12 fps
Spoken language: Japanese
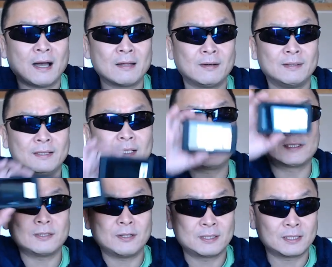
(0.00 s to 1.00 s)
あの
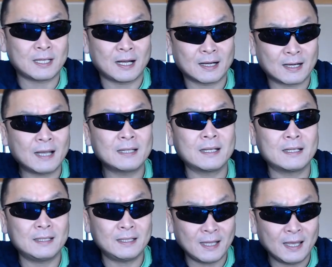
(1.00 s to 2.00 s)
24時間快
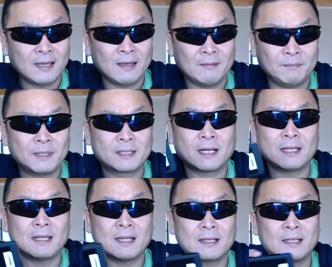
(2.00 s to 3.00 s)
適にね3日
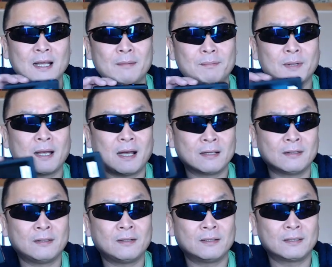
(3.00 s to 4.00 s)
で何ギガプランあ
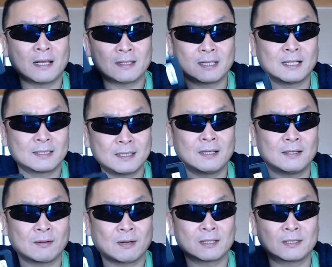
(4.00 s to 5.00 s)
の何ギガ制
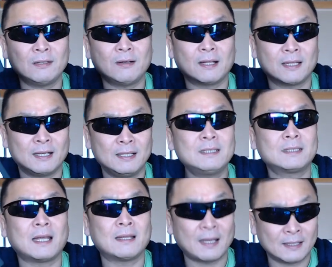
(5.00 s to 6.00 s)
限とか制度はね一
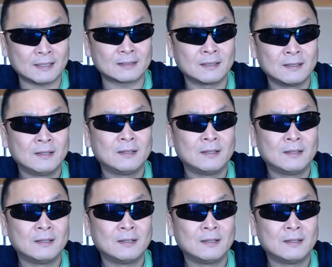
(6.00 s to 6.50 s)
切ないです